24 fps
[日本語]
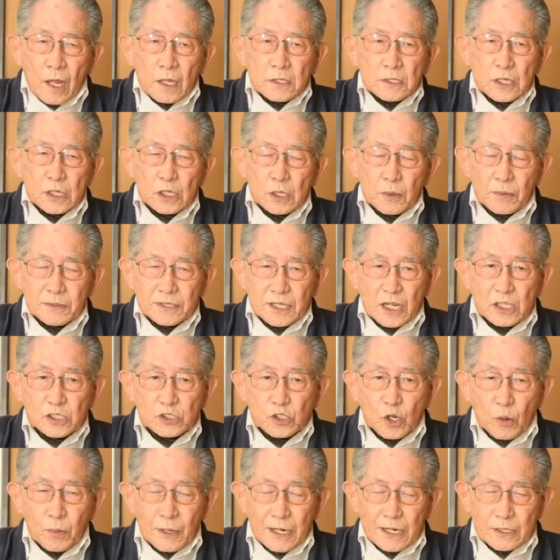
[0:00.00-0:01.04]
例えば天
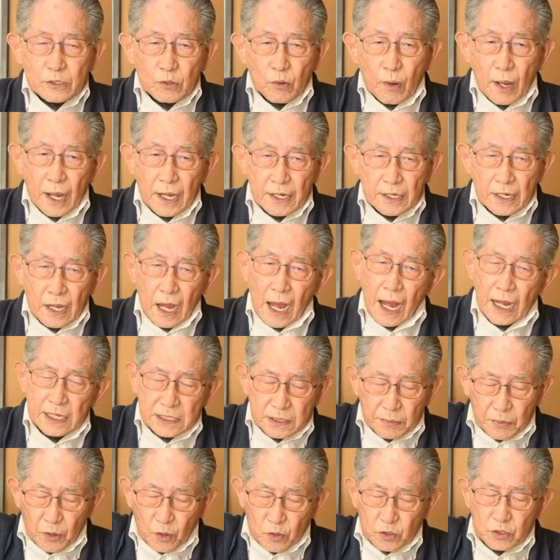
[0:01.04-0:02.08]
井までトカゲに上がっ
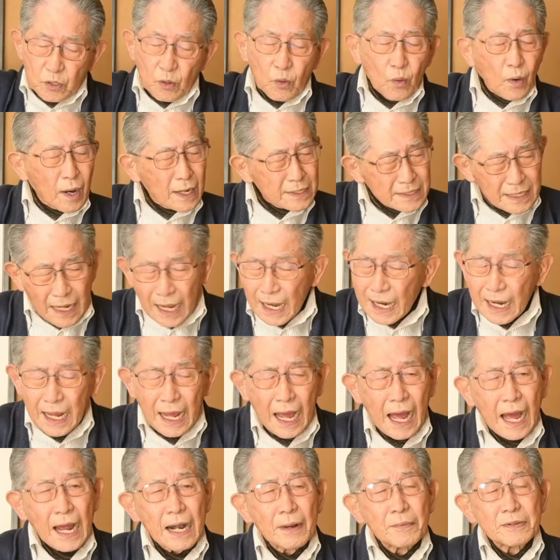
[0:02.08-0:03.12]
てみろって、これはなかな
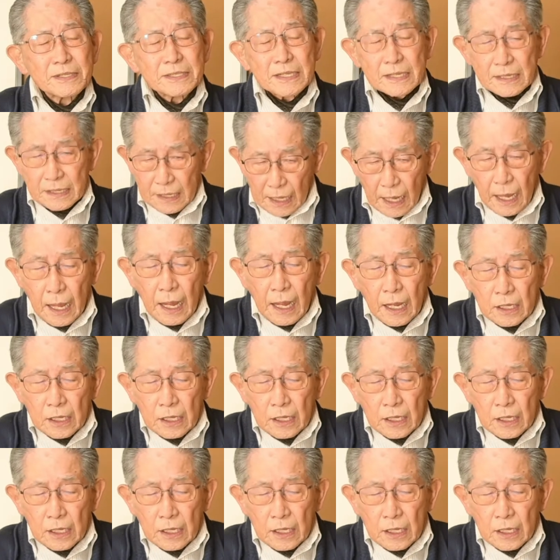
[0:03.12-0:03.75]
か上がれませんね。